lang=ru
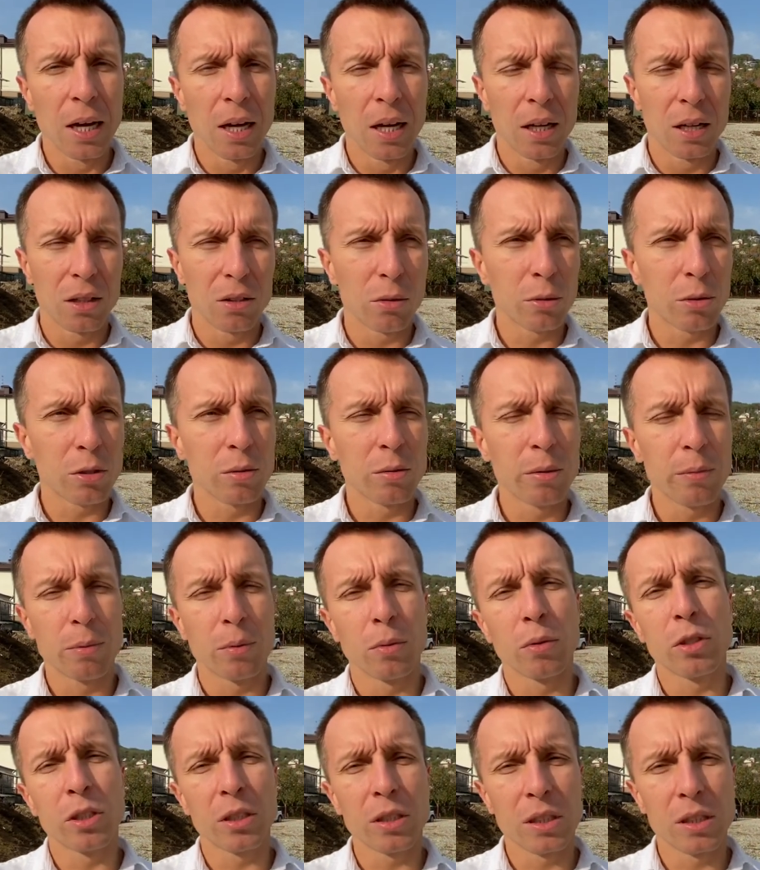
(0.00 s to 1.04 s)
ну, в общем, не
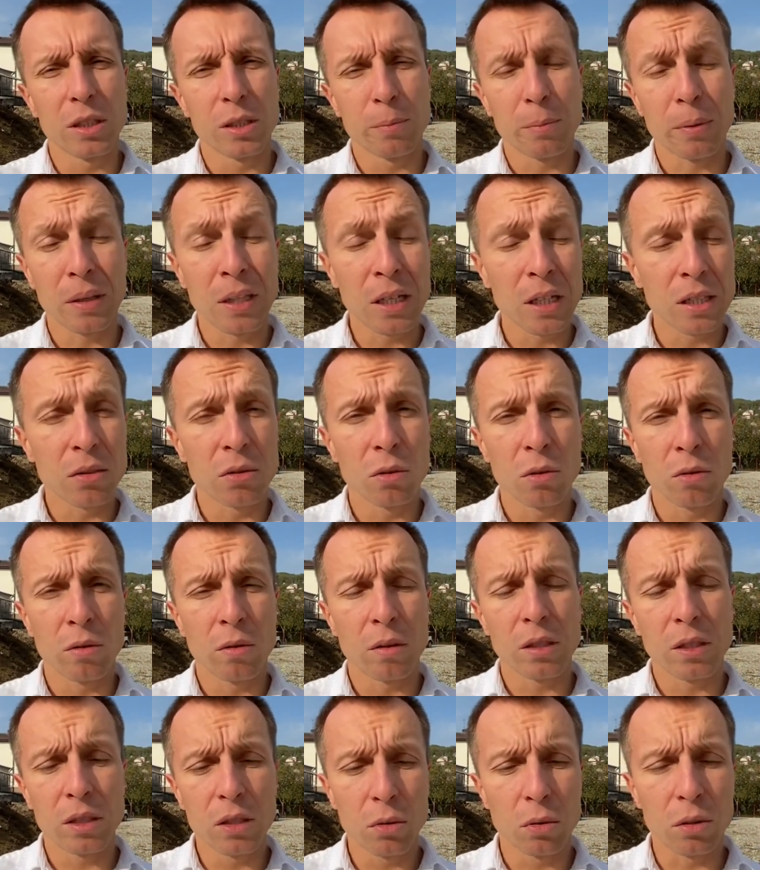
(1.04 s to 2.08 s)
получилось продать свою
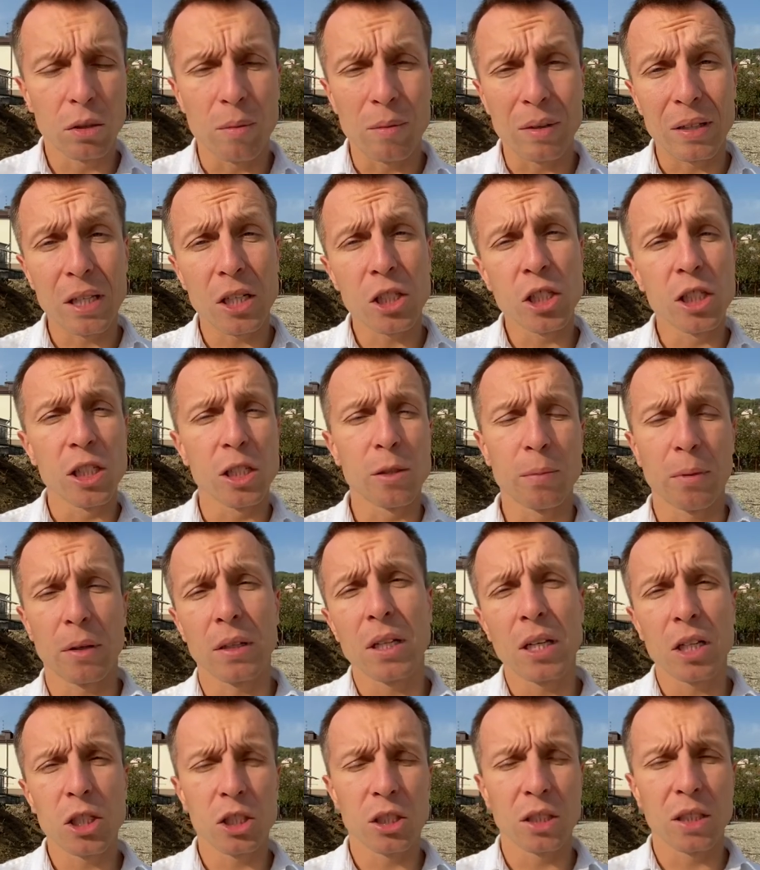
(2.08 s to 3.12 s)
квартиру, там отложилась
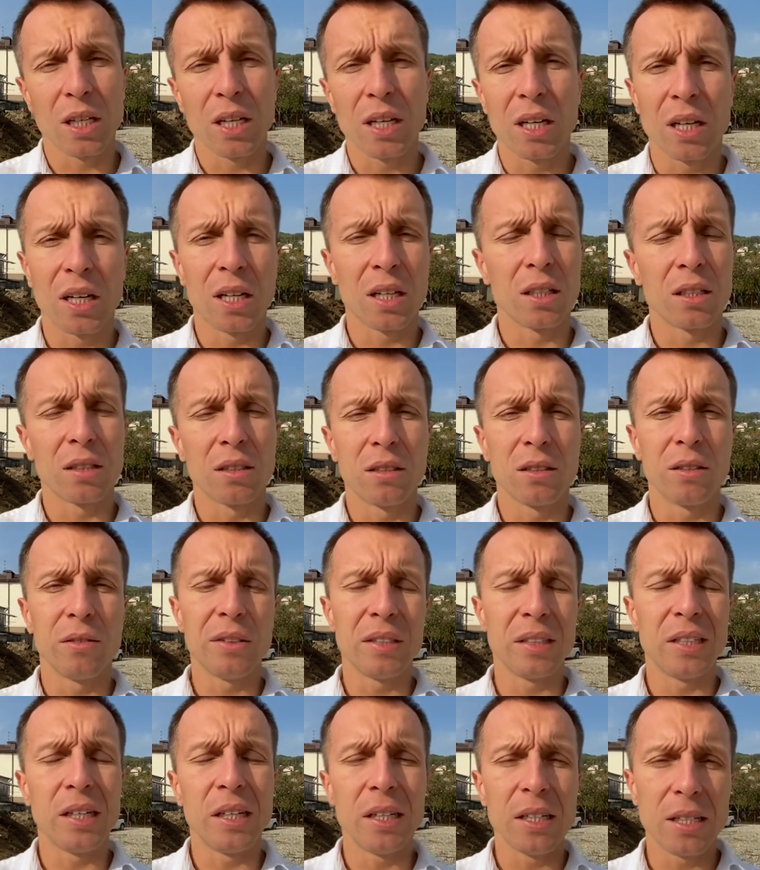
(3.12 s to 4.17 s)
продажа на
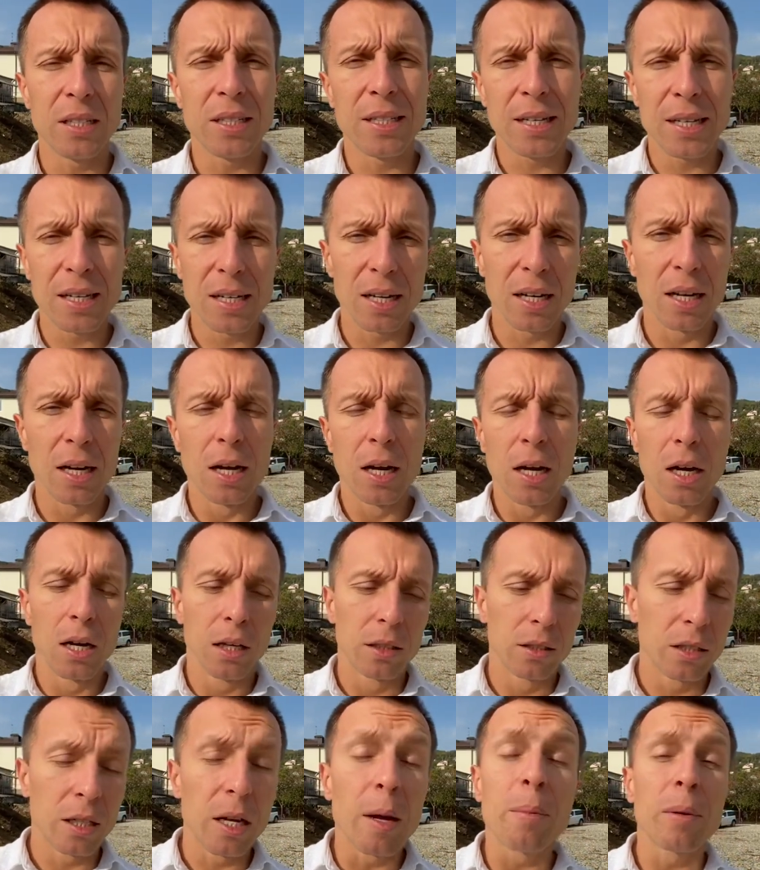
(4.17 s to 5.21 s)
2-3 недели,
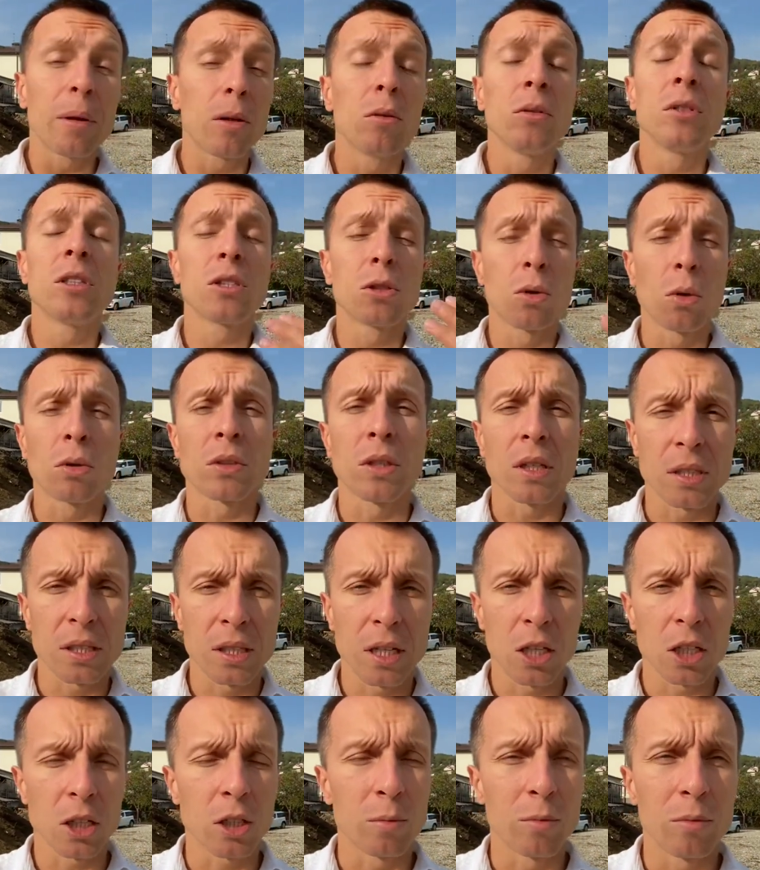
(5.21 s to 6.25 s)
на неопределенный срок, так
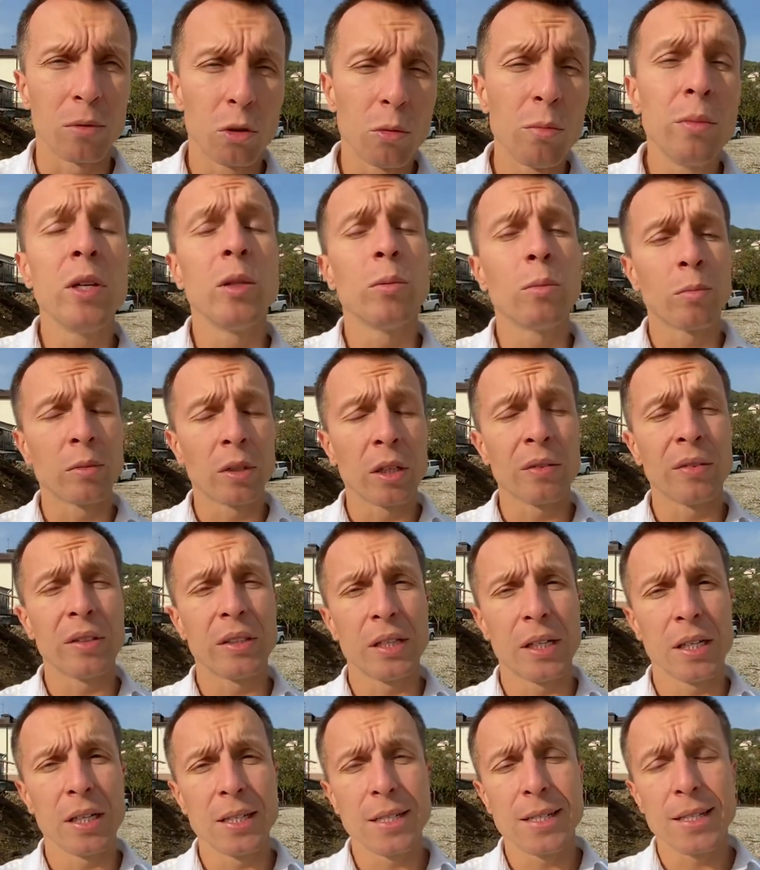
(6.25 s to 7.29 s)
скажем, ну, минимум на 2-3
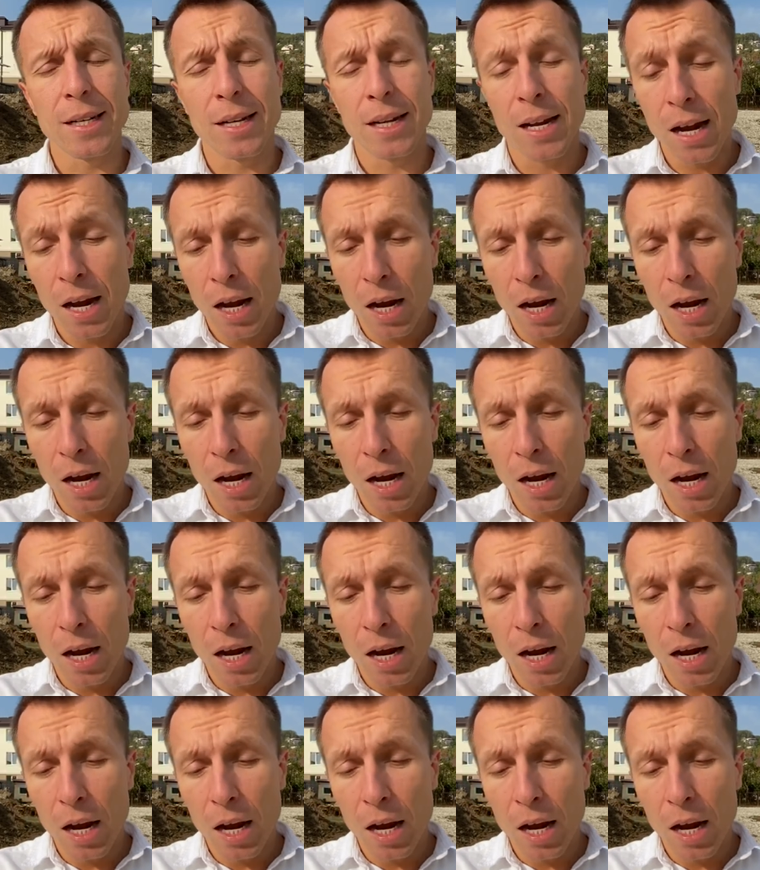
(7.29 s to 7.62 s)
недели.